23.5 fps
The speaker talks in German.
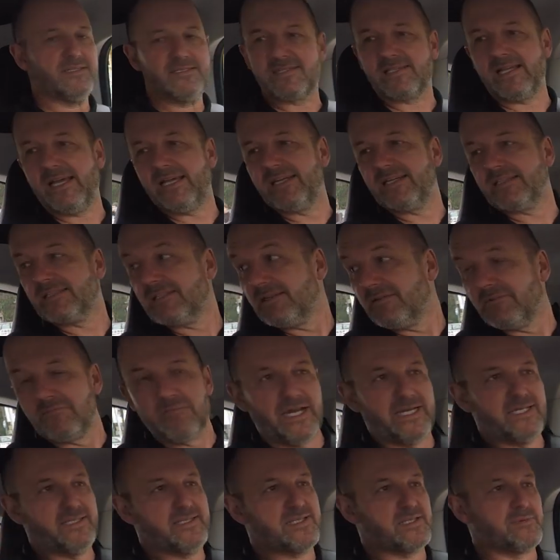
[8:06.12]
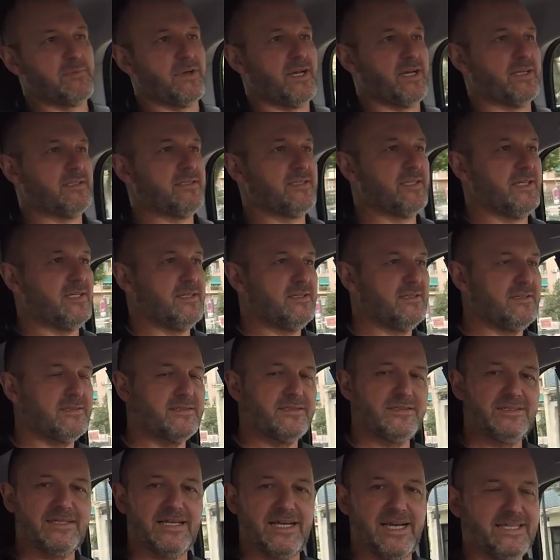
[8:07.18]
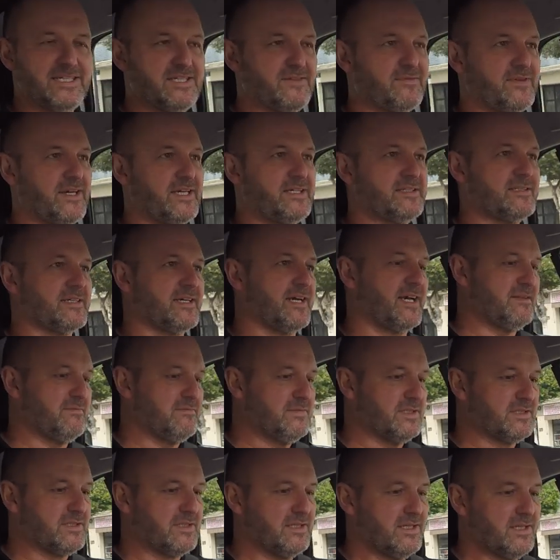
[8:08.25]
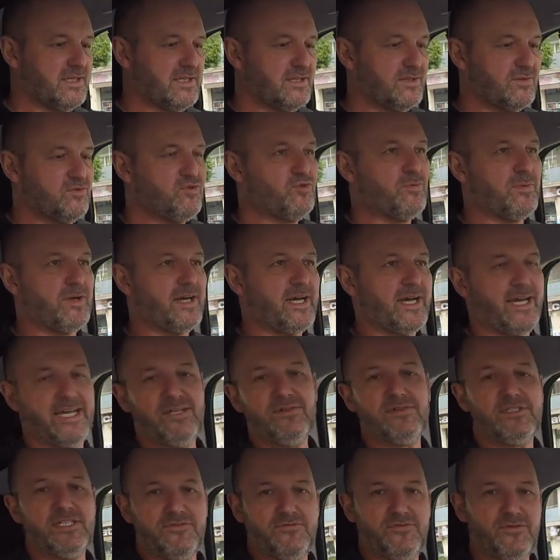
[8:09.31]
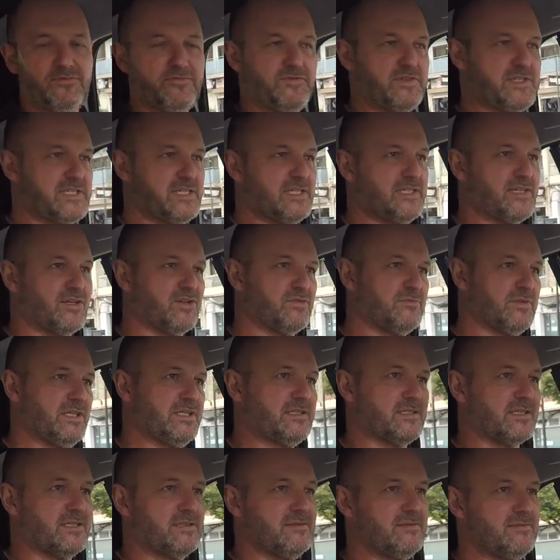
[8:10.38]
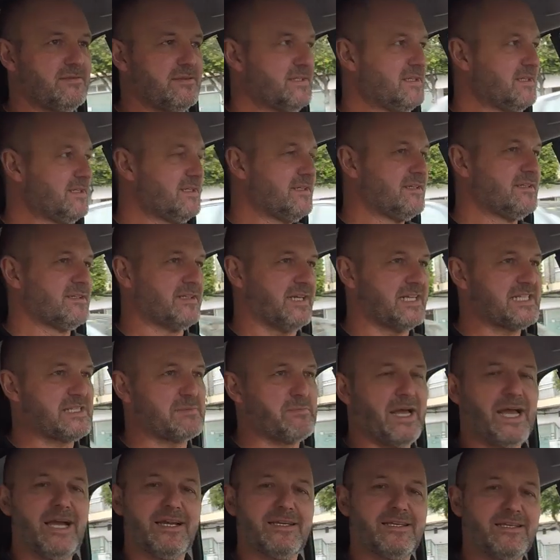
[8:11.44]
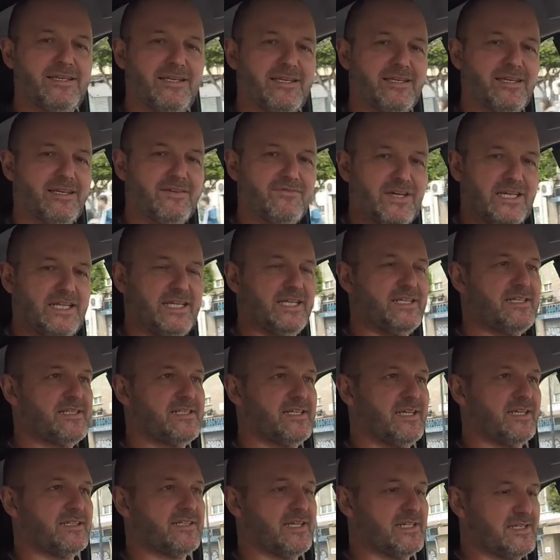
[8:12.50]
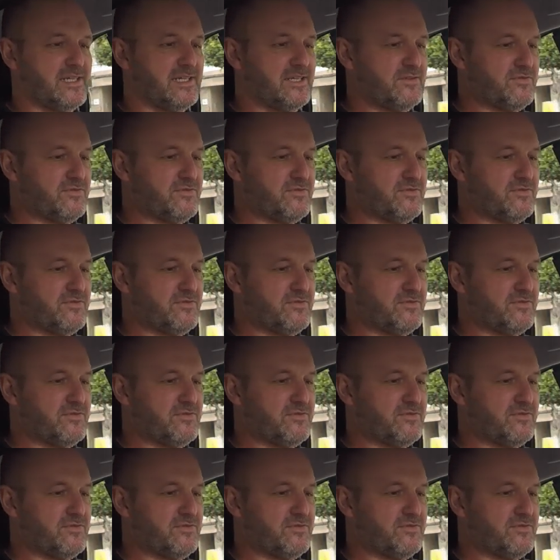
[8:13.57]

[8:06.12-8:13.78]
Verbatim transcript: zeigt mein Smart hier die Reichweite an mit über 150 Kilometern. Das mag hier in Valencia tatsächlich